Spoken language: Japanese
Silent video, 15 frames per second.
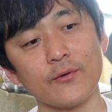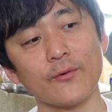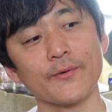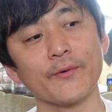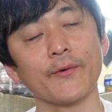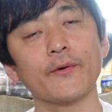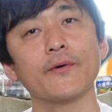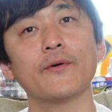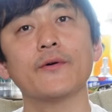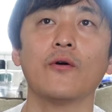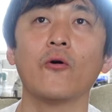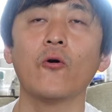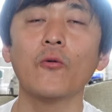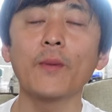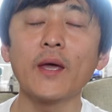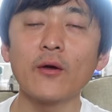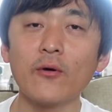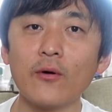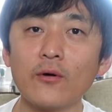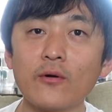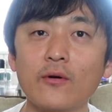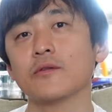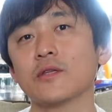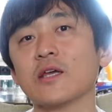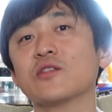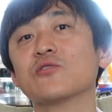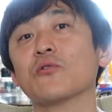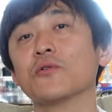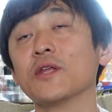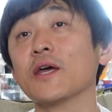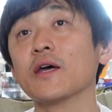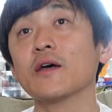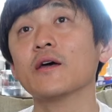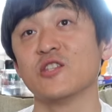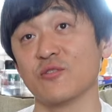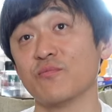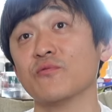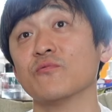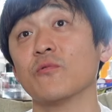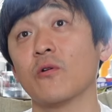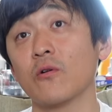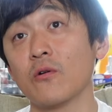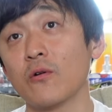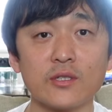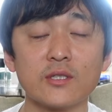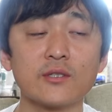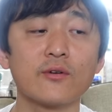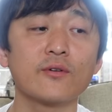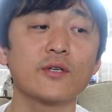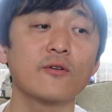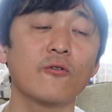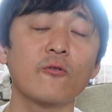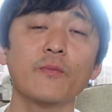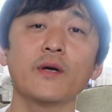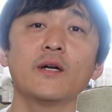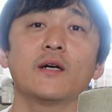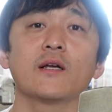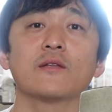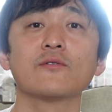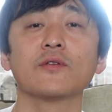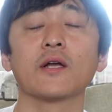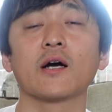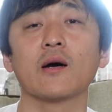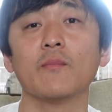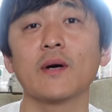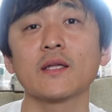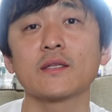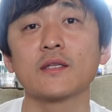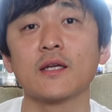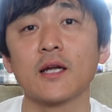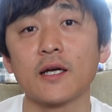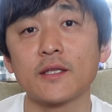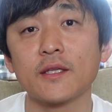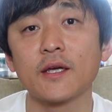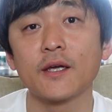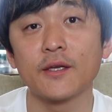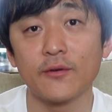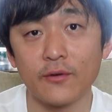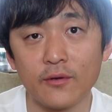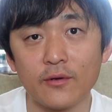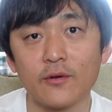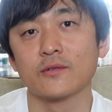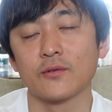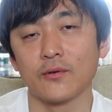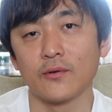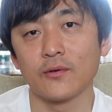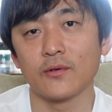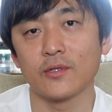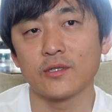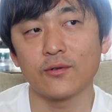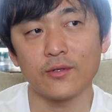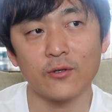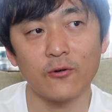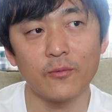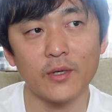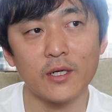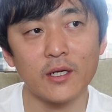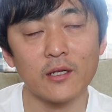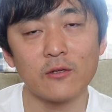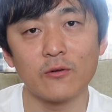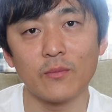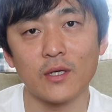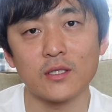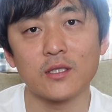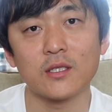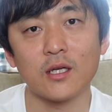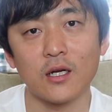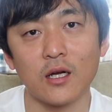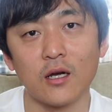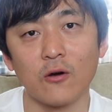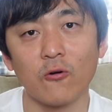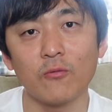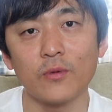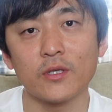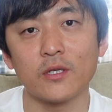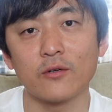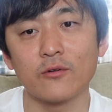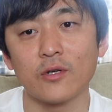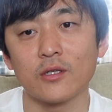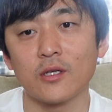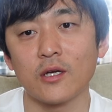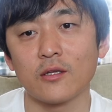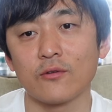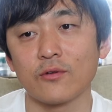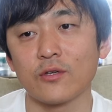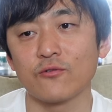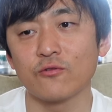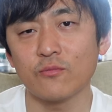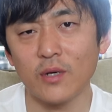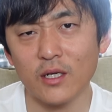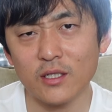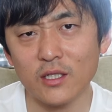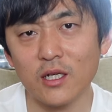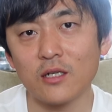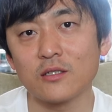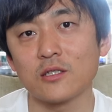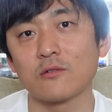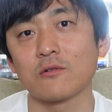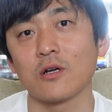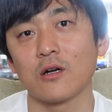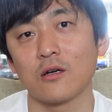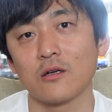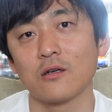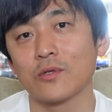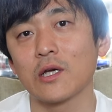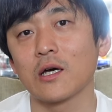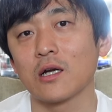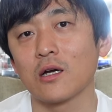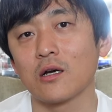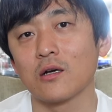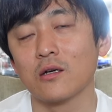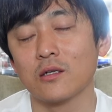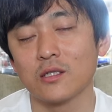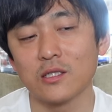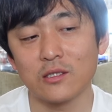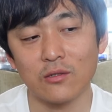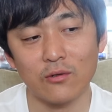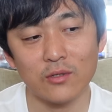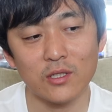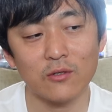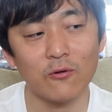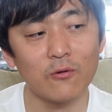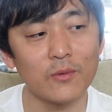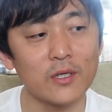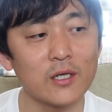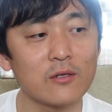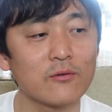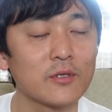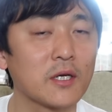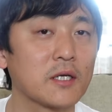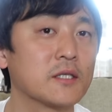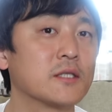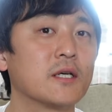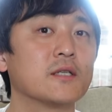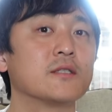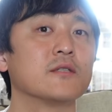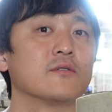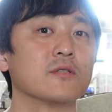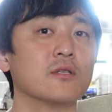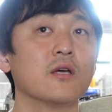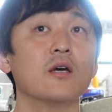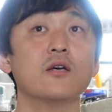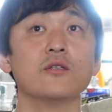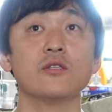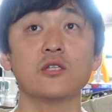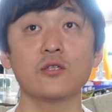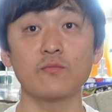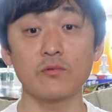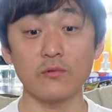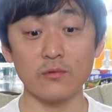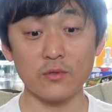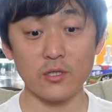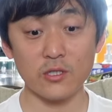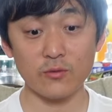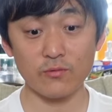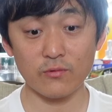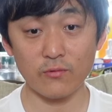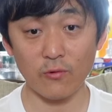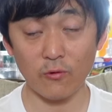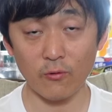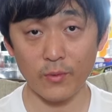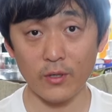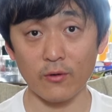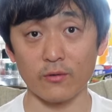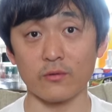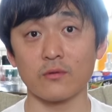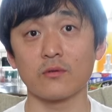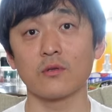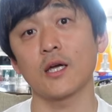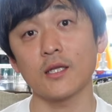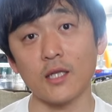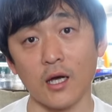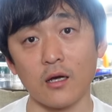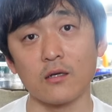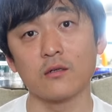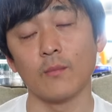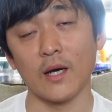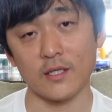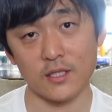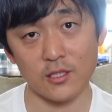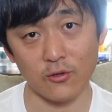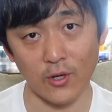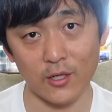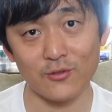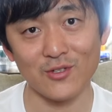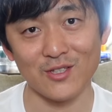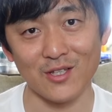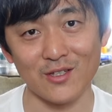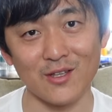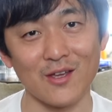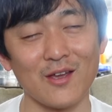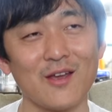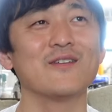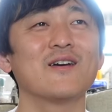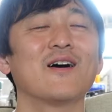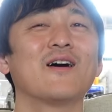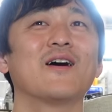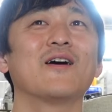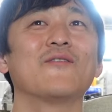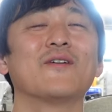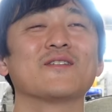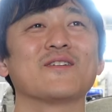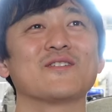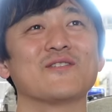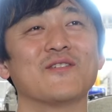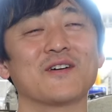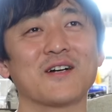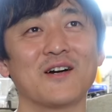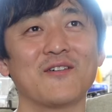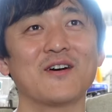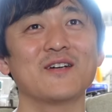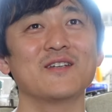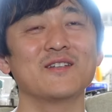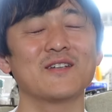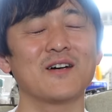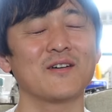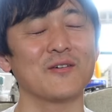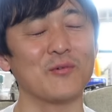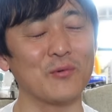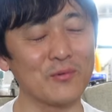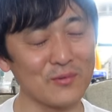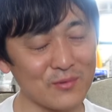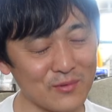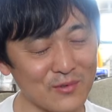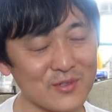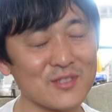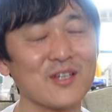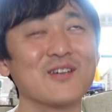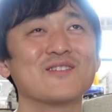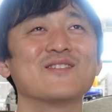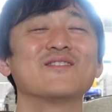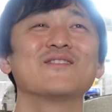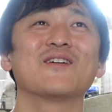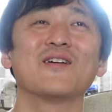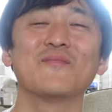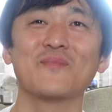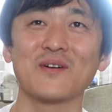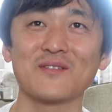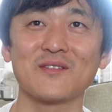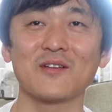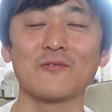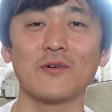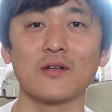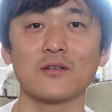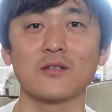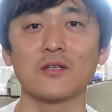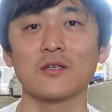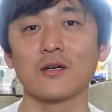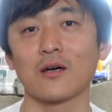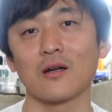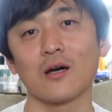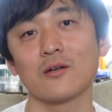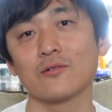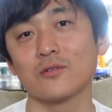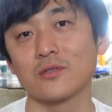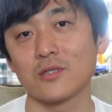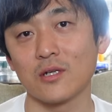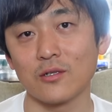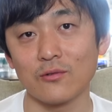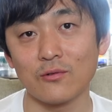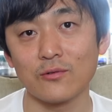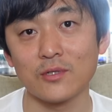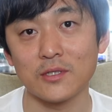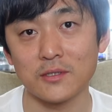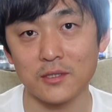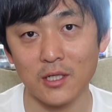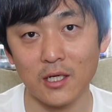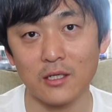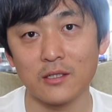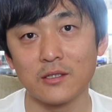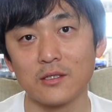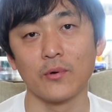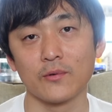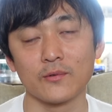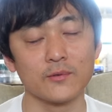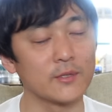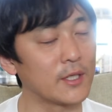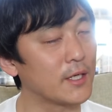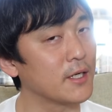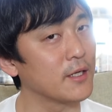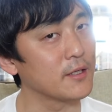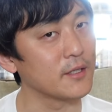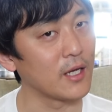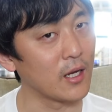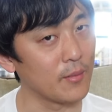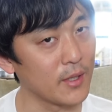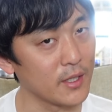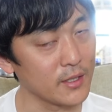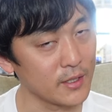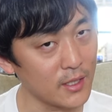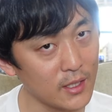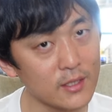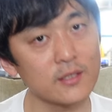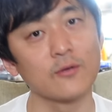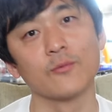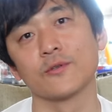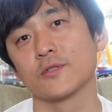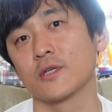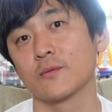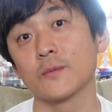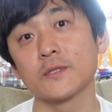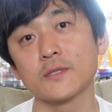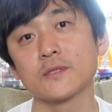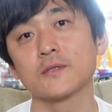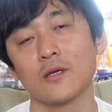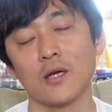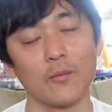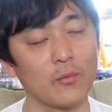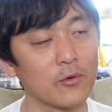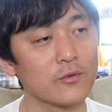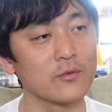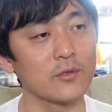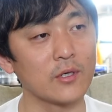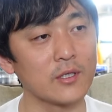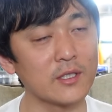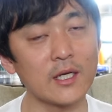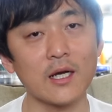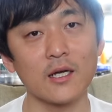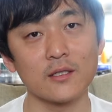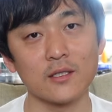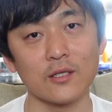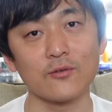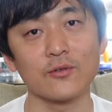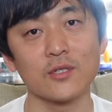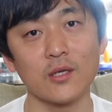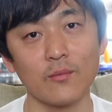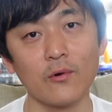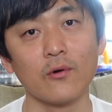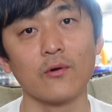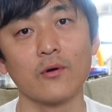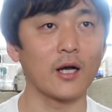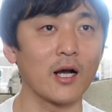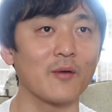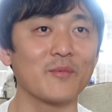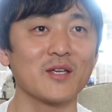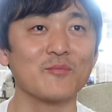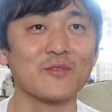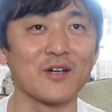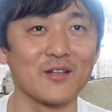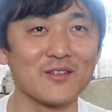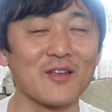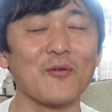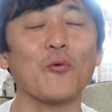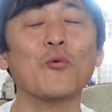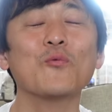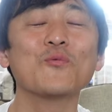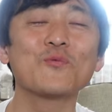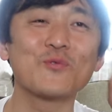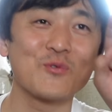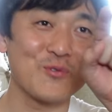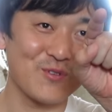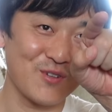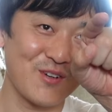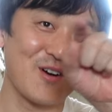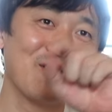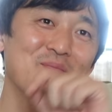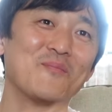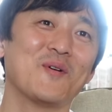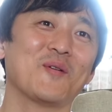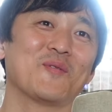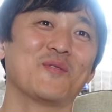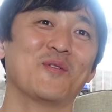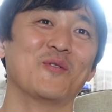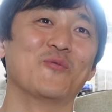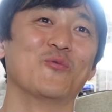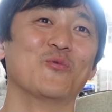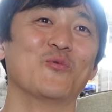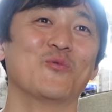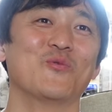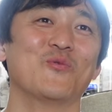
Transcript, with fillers: こと褒めよう手帳で自分を人に褒められるのなんか待ってらんないよそう人に褒められるの待ってたら褒めてくれない時不満に感じるからだから人に褒められることなんか期待せずに自分で自分を褒めようただ街を歩いていて「いやー私は可愛いな本当に最近頑張ってるわ」って言いながら歩いてたらどうですか僕ならやばいなって思っちゃいますいや僕いなかったとしても鏡に向かって「本当に頑張ってる